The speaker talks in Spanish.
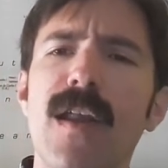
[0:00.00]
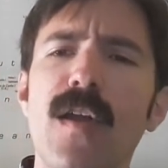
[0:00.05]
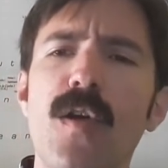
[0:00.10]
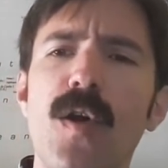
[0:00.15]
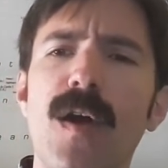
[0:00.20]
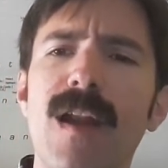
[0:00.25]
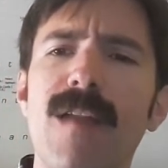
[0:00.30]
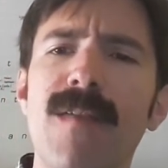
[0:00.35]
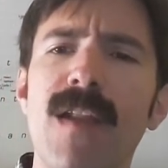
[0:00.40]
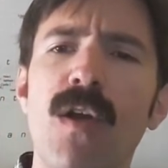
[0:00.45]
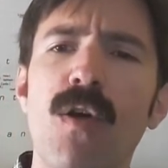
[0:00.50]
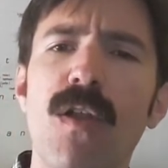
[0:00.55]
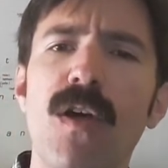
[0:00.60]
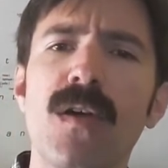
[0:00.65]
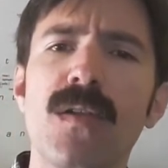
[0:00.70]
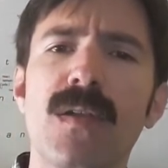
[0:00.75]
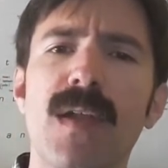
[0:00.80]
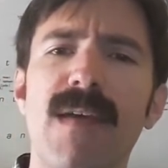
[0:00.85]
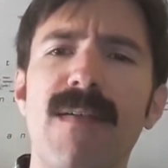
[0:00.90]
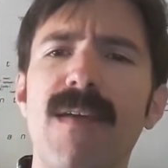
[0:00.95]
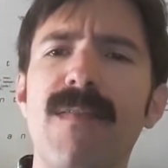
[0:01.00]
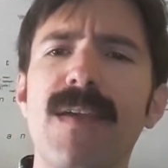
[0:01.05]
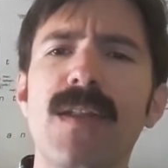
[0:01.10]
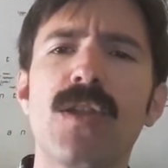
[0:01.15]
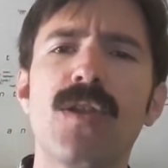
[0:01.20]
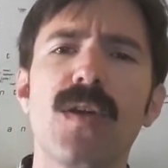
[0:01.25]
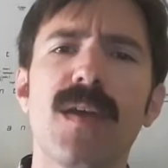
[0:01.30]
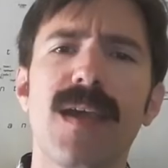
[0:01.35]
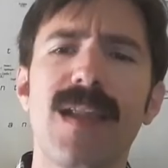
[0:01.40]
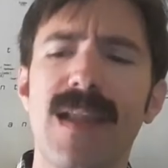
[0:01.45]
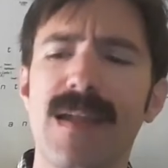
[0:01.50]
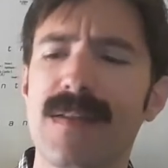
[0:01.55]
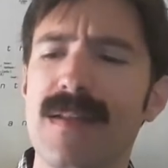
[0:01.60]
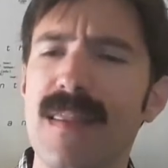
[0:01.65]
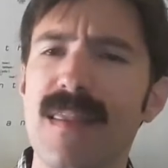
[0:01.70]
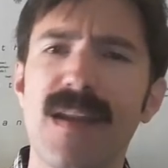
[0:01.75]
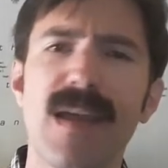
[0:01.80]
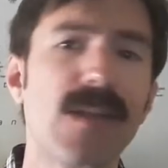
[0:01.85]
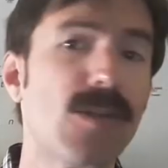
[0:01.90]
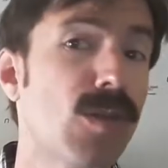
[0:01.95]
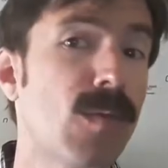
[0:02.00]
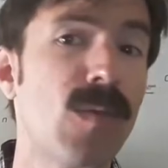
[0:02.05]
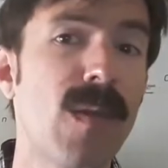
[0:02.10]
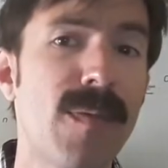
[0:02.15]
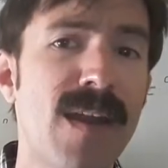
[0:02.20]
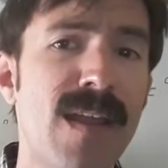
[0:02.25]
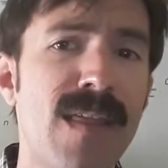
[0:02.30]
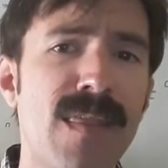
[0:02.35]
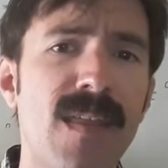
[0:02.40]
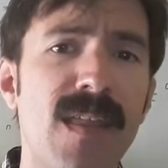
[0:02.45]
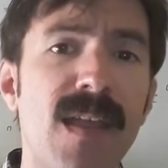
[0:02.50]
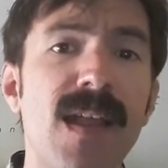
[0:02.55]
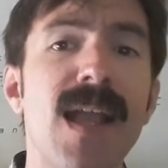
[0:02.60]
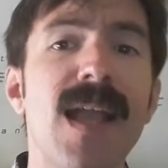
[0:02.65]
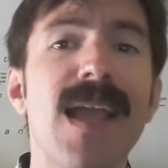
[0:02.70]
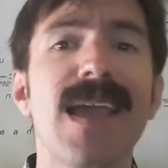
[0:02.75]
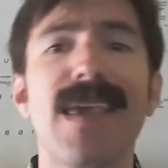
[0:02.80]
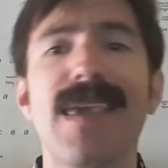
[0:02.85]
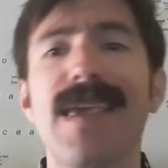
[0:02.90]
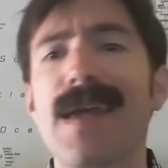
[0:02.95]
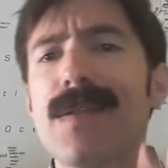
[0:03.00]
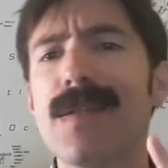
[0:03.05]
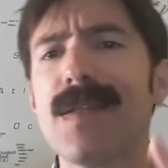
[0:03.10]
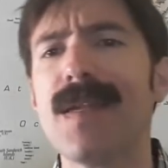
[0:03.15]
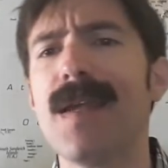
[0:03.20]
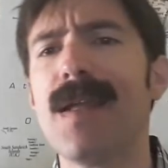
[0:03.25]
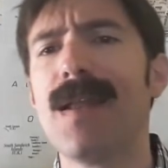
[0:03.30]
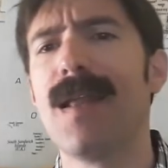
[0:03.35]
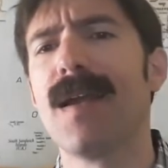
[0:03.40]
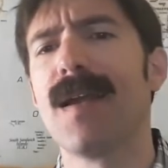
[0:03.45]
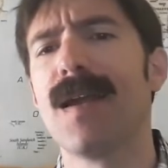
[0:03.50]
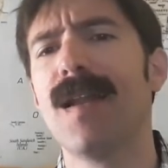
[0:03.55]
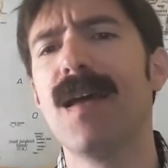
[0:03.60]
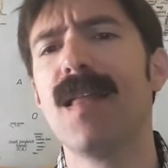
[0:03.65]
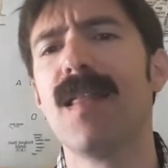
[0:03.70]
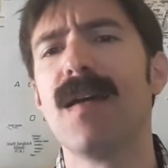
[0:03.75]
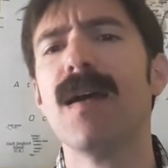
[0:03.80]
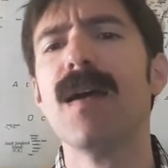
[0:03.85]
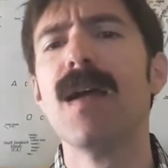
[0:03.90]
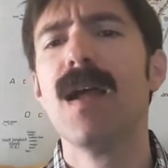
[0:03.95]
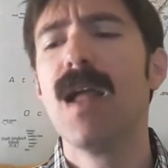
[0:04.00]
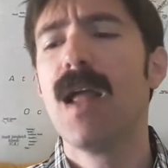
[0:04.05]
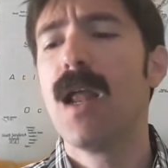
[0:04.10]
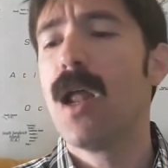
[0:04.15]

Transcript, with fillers: el, con habéis visto que las entradas son muy parecidas y así es la calada.